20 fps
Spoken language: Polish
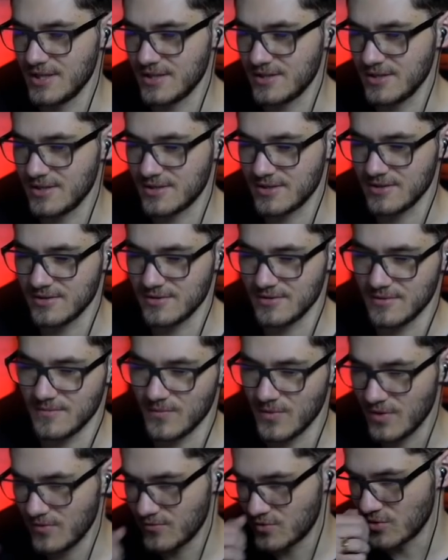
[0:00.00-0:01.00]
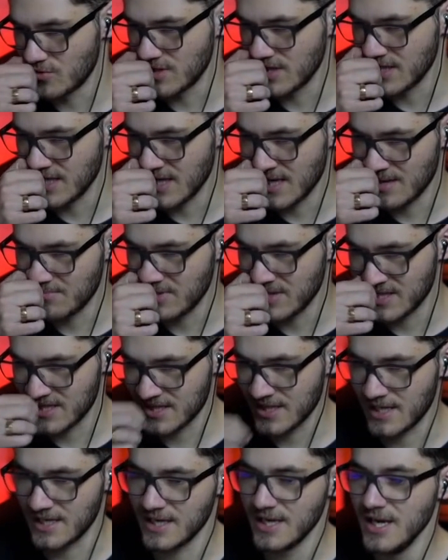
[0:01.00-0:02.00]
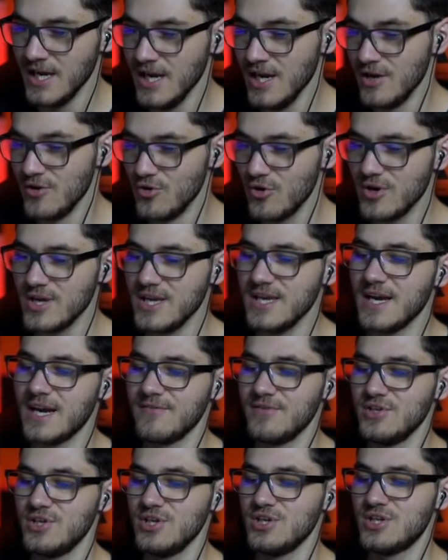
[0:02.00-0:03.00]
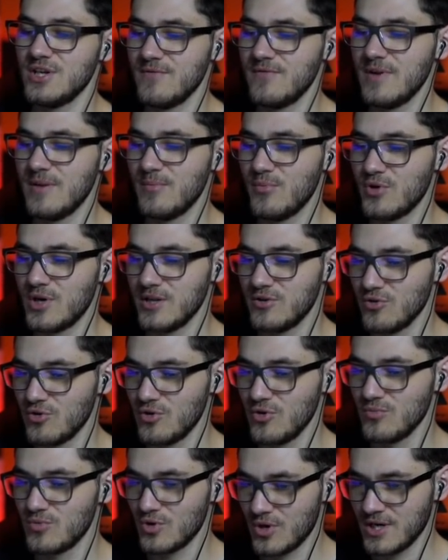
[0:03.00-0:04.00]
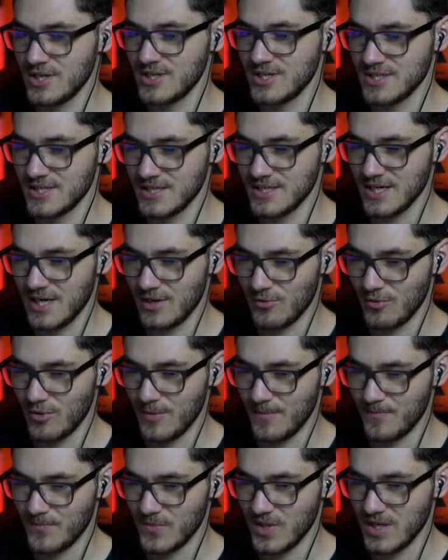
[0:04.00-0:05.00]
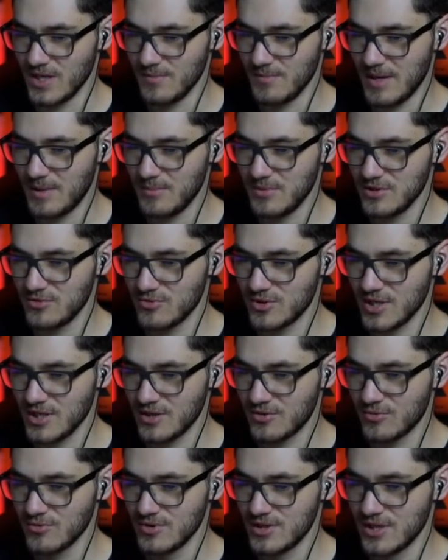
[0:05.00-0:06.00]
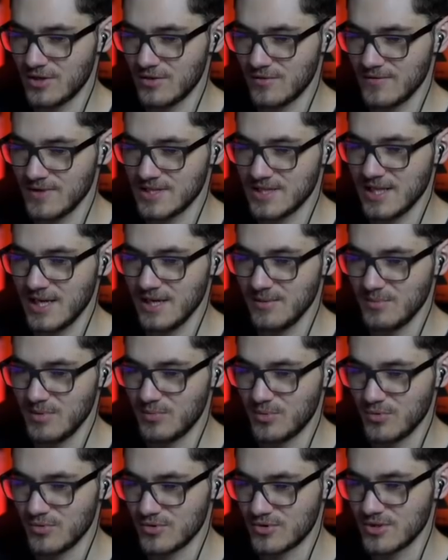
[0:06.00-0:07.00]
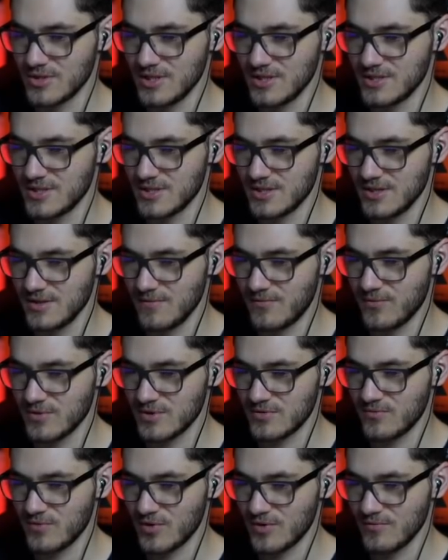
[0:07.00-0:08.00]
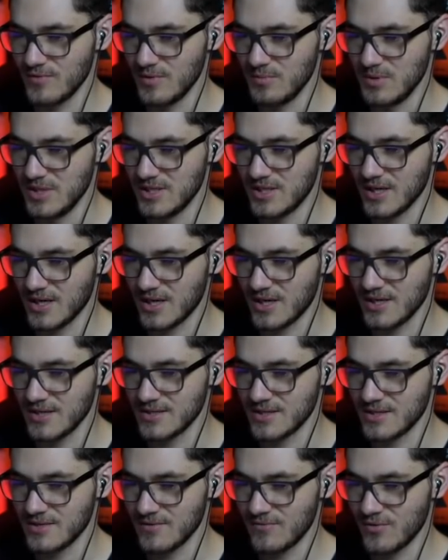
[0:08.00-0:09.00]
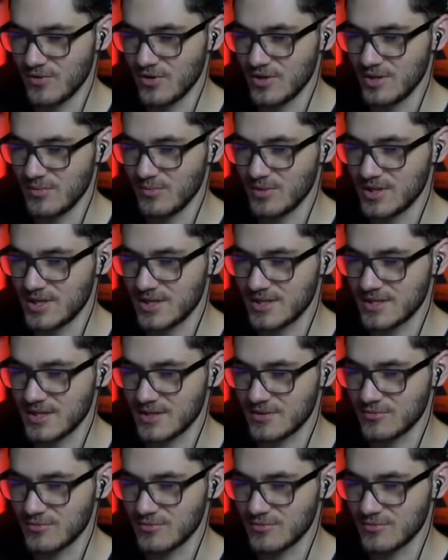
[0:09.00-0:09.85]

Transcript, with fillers: na tych w dżungli najlepiej i tak dalej. No i jak widzicie w laboratorium trochę się zadziało. E, mamy tutaj hunterowe slimy połączone z fosforowymi, tak zadowolone, bo teraz